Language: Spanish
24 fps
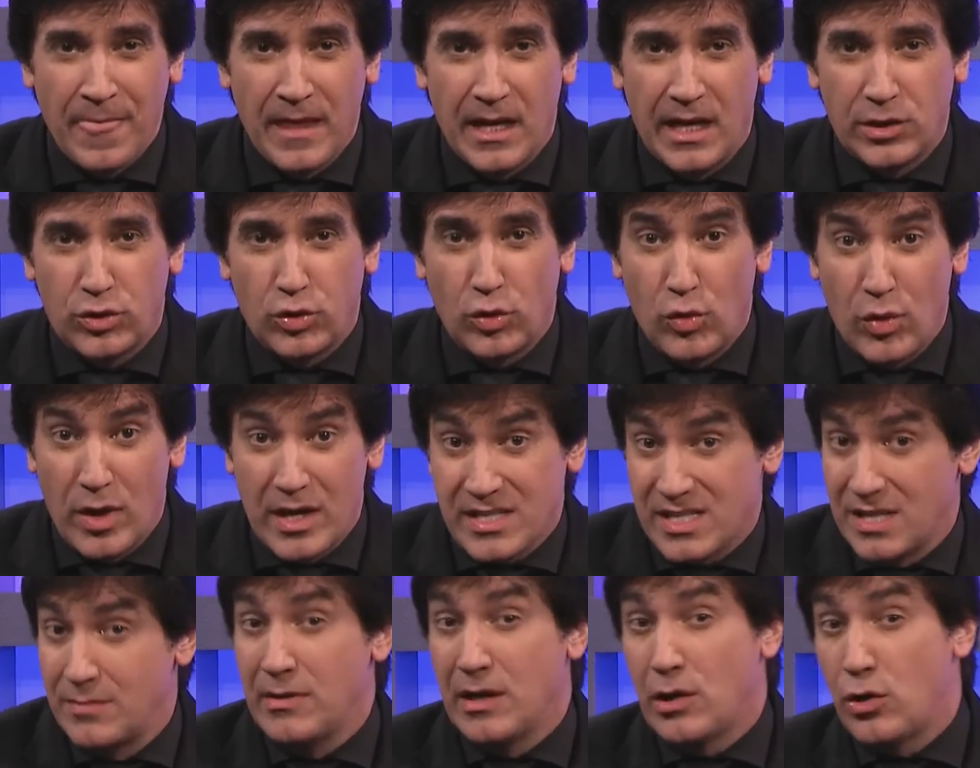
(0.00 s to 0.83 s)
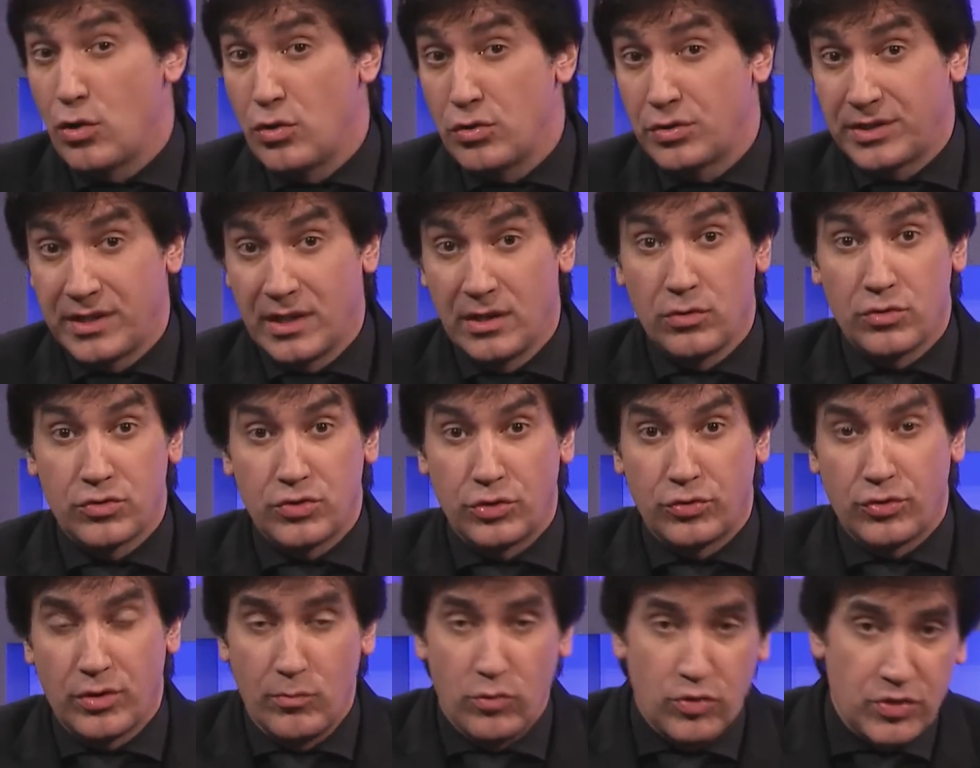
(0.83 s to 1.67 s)
Esto lo hace, me consta,
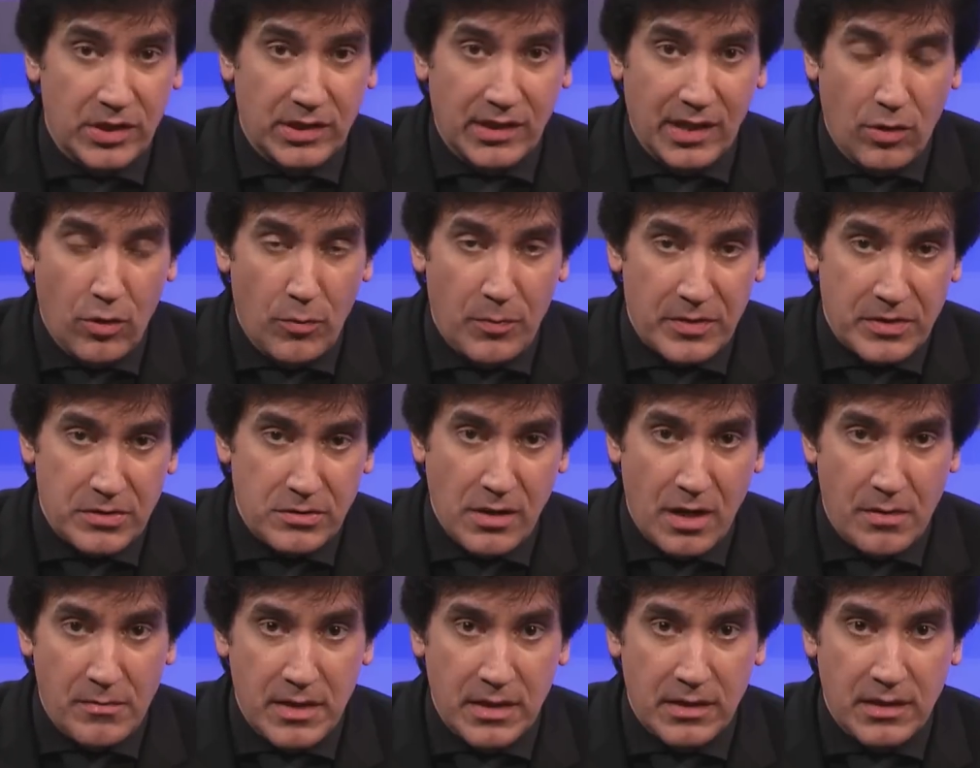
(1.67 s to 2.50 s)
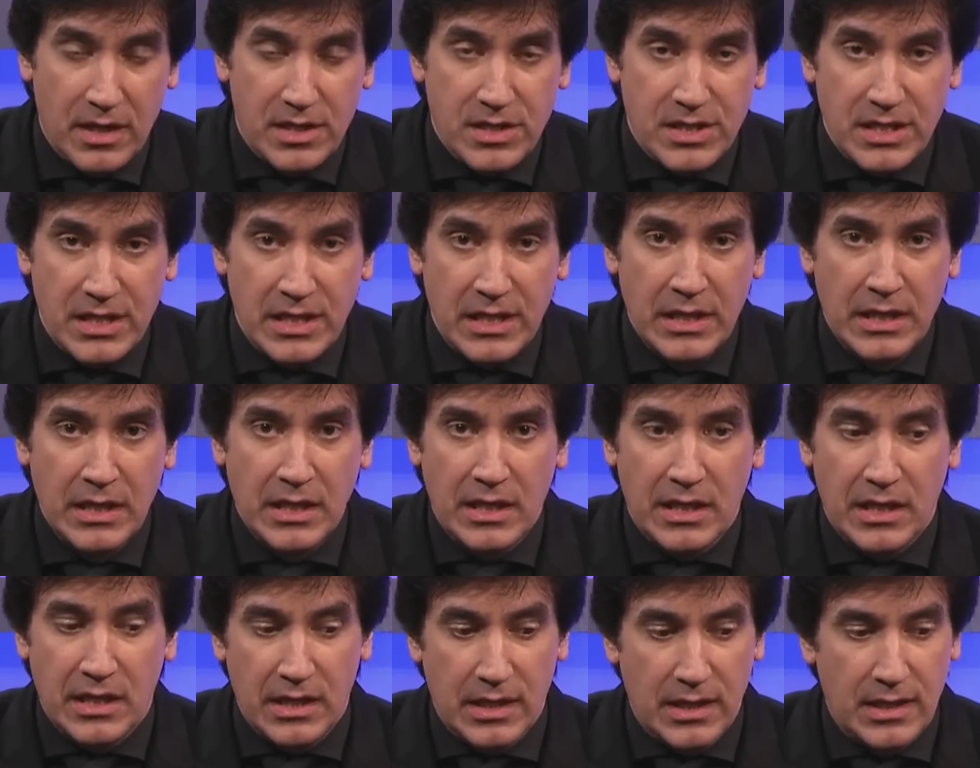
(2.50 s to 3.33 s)
nosotros hemos estado personalmente allí
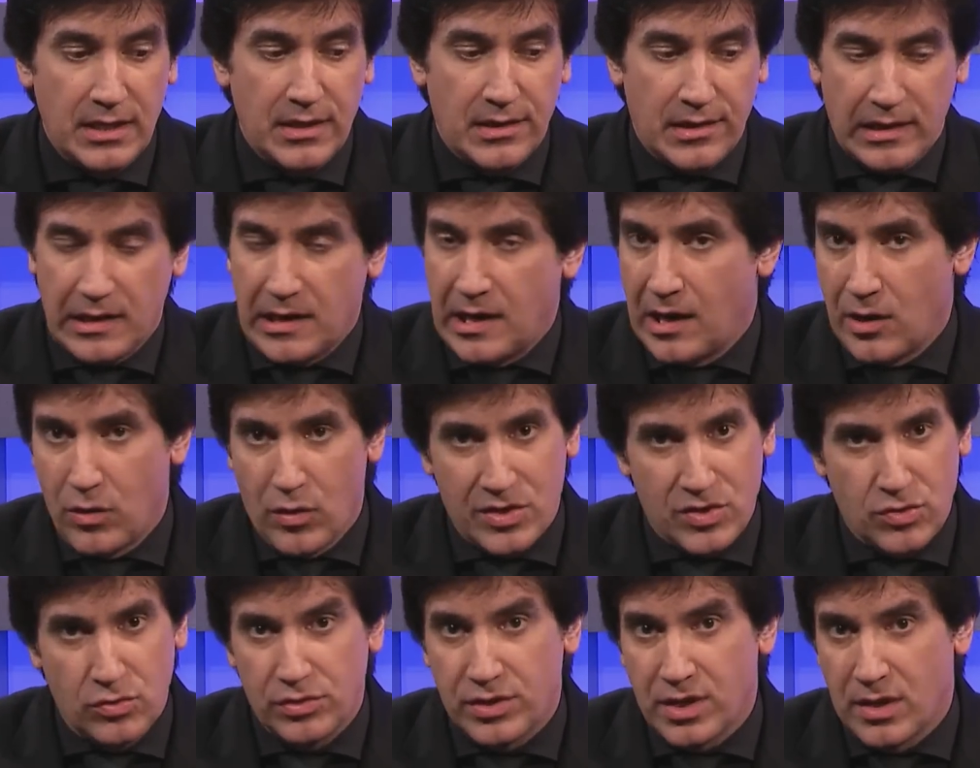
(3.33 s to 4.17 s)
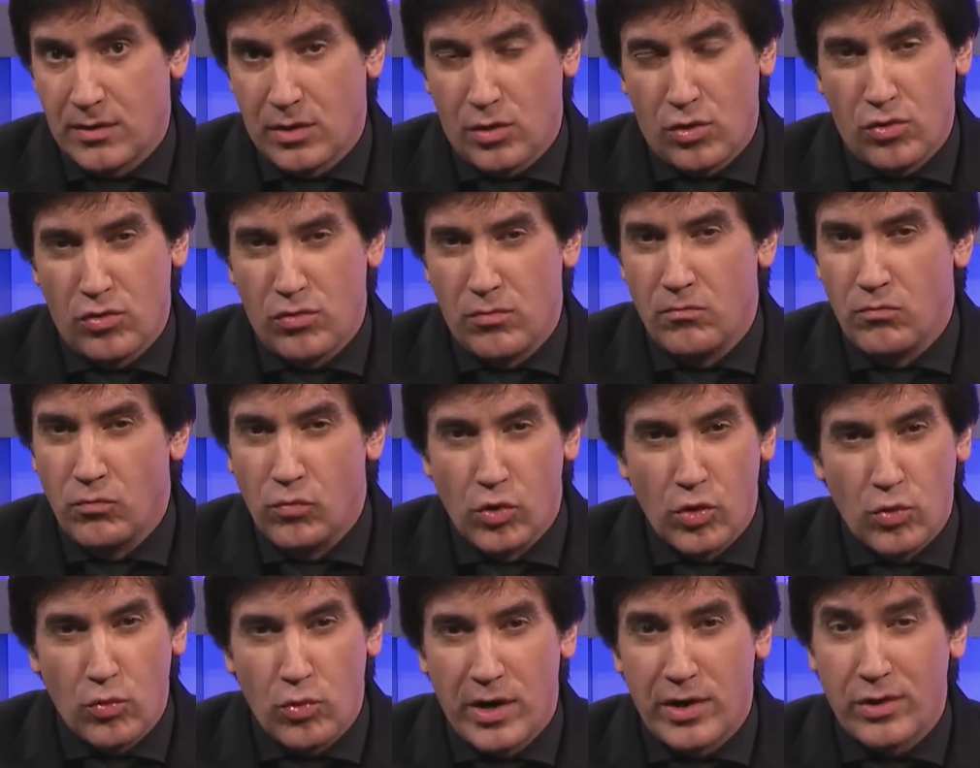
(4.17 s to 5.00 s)
y Ricardo hace un trabajo
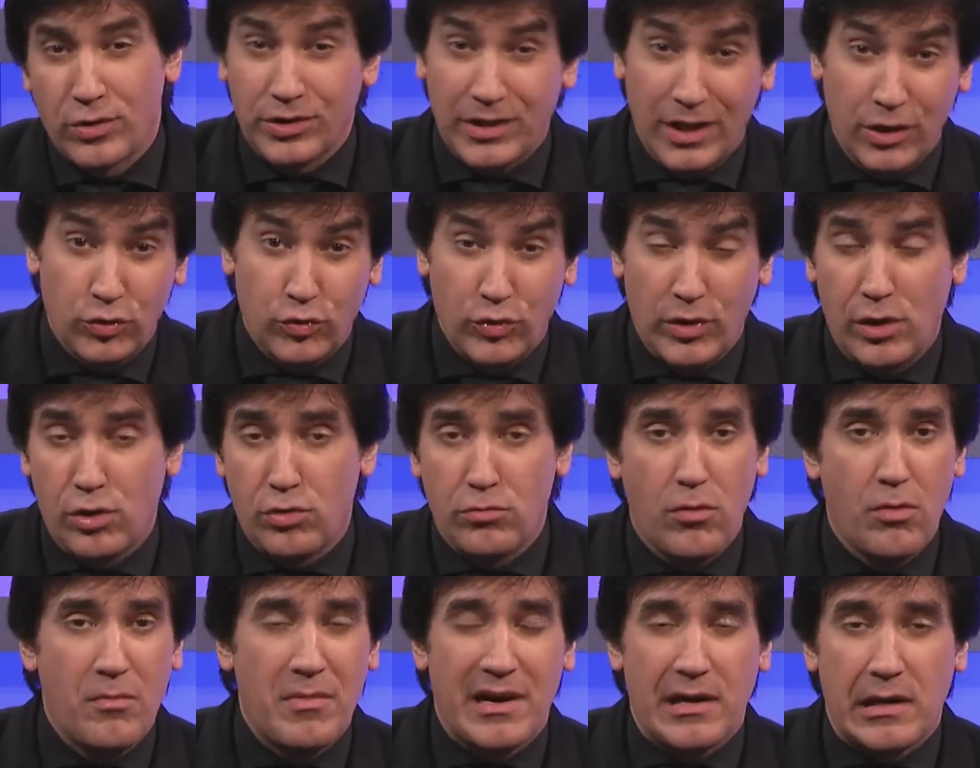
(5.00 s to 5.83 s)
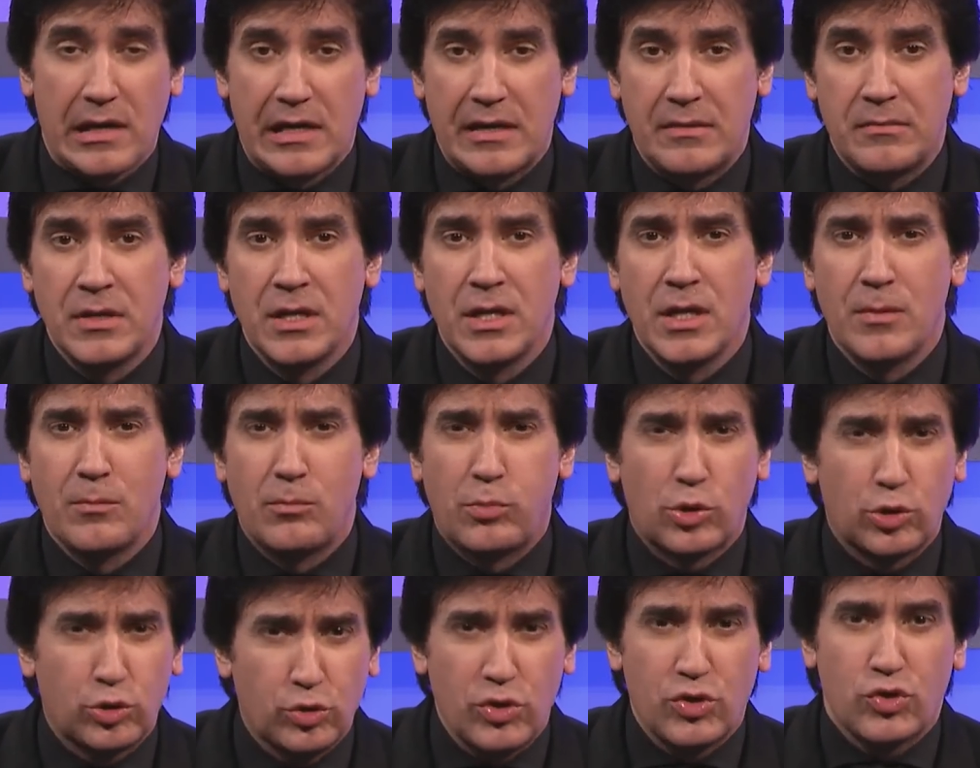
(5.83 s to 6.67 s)
muy bueno, tanto él como Marlene,
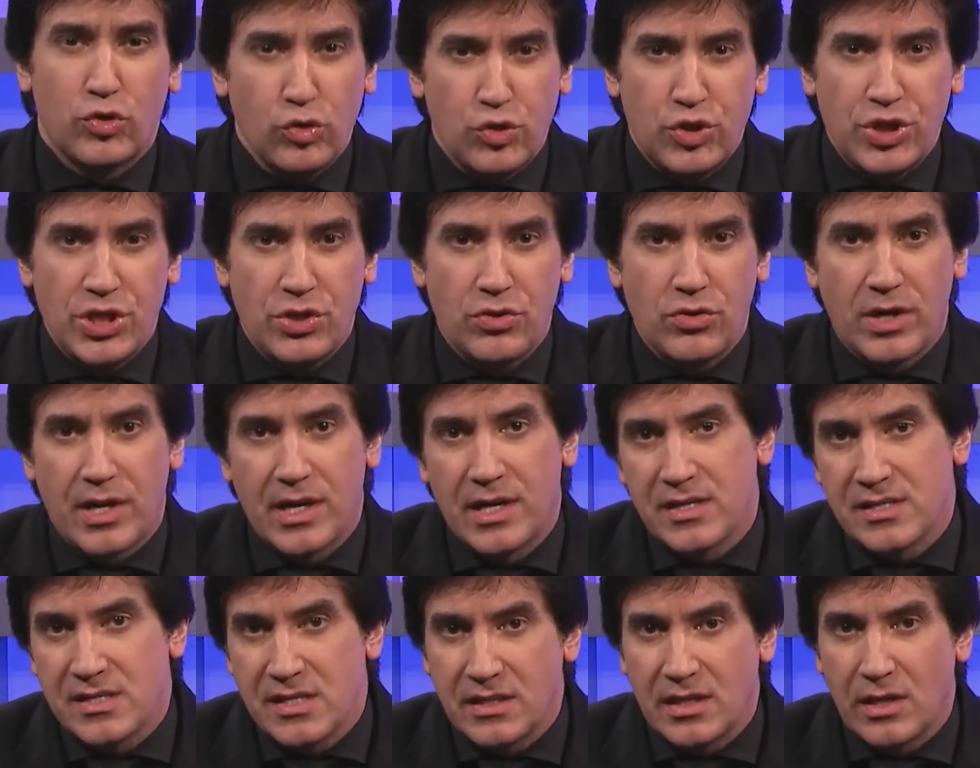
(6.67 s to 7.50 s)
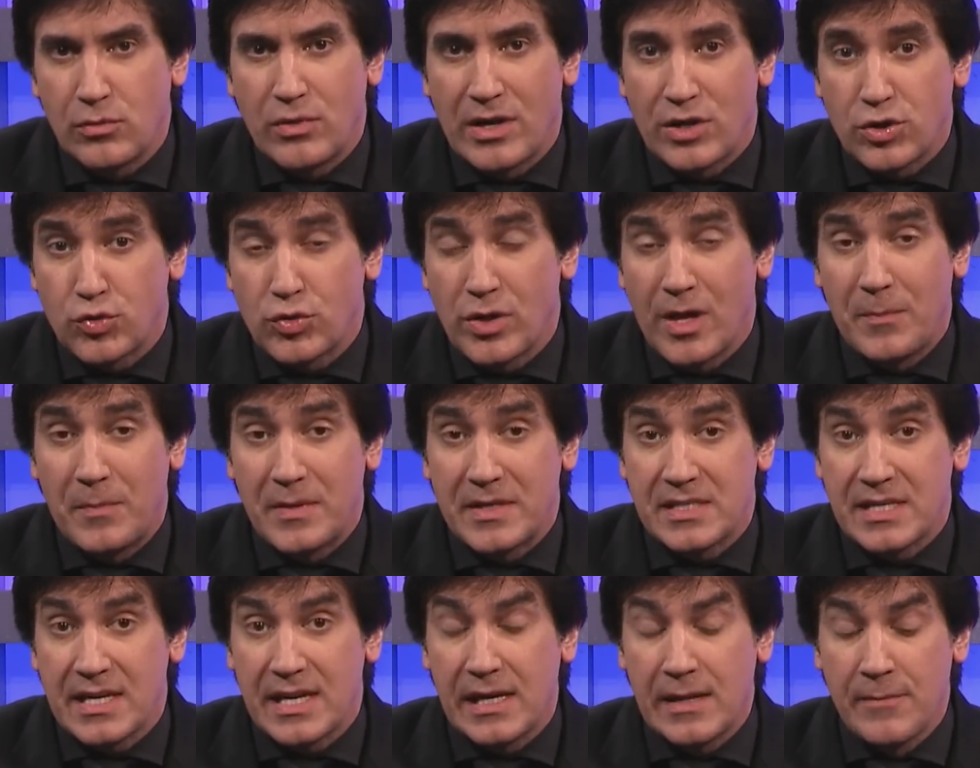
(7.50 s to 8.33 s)
por todos esos chicos que necesitan una ayuda
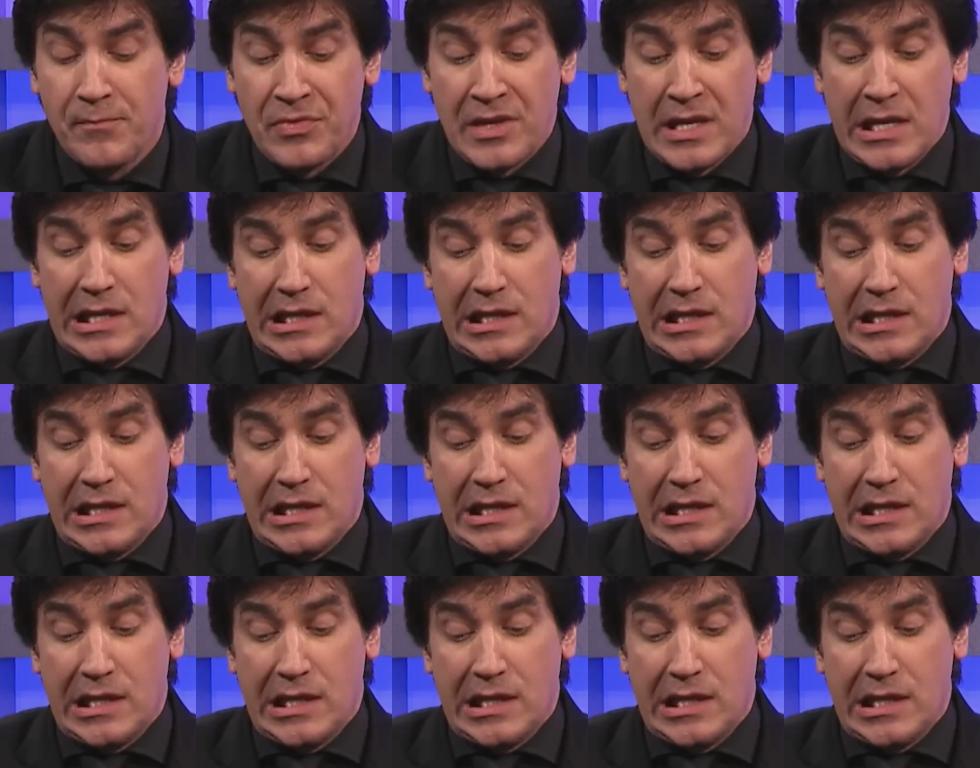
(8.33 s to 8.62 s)
especial,